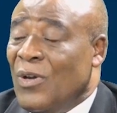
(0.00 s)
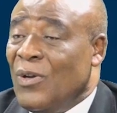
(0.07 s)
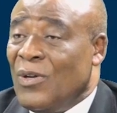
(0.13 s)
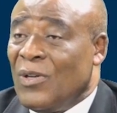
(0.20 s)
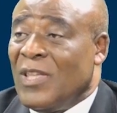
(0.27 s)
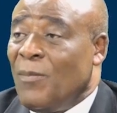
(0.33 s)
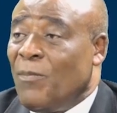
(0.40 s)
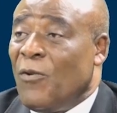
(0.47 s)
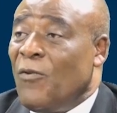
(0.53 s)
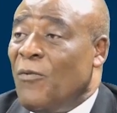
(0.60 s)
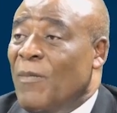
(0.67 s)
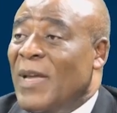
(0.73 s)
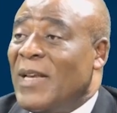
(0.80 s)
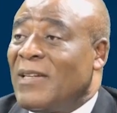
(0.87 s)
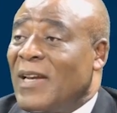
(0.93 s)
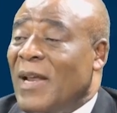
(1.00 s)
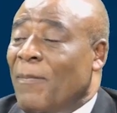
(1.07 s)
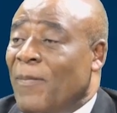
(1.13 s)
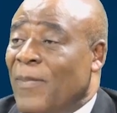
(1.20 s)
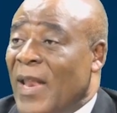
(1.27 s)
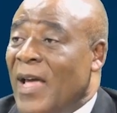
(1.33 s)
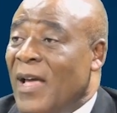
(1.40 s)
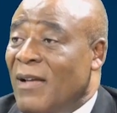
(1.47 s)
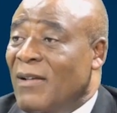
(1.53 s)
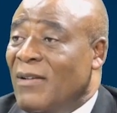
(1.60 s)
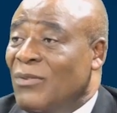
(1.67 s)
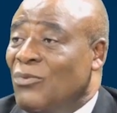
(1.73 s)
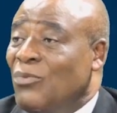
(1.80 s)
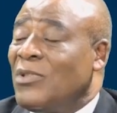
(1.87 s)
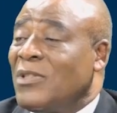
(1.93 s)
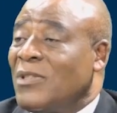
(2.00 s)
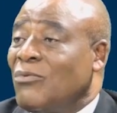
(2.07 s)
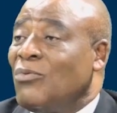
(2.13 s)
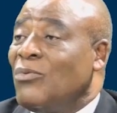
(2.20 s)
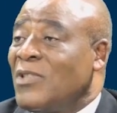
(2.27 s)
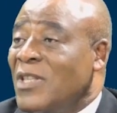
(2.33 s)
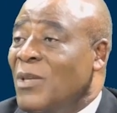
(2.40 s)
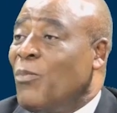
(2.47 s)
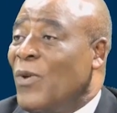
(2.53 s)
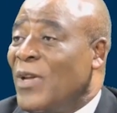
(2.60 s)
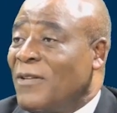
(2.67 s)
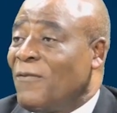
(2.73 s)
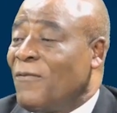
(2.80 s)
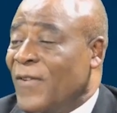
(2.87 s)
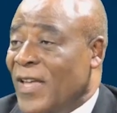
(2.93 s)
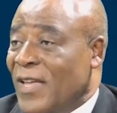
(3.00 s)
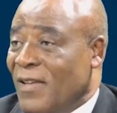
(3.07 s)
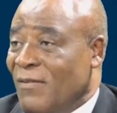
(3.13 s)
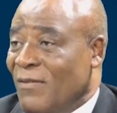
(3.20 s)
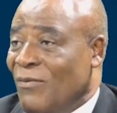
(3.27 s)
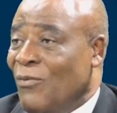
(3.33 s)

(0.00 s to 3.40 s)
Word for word: euh, qui peuvent mettre à plat tout ce, tout ce qui peut être fait.